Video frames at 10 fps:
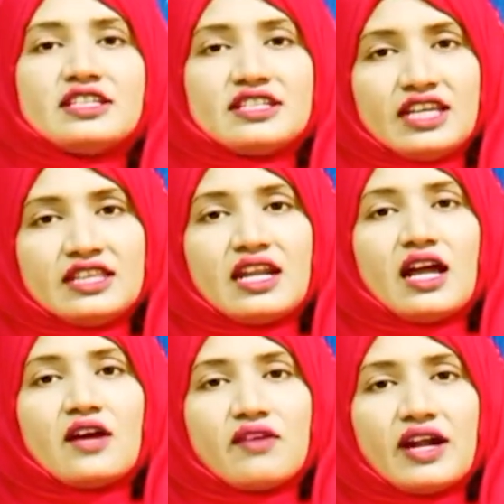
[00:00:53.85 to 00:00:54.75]
जितेंद्र
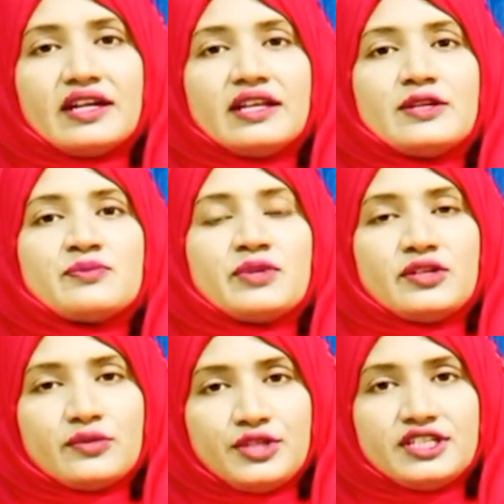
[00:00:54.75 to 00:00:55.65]
अहवार ने इस पर
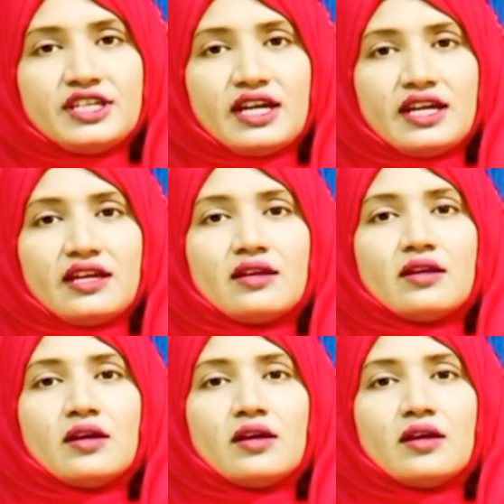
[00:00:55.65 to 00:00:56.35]
ट्वीट किया है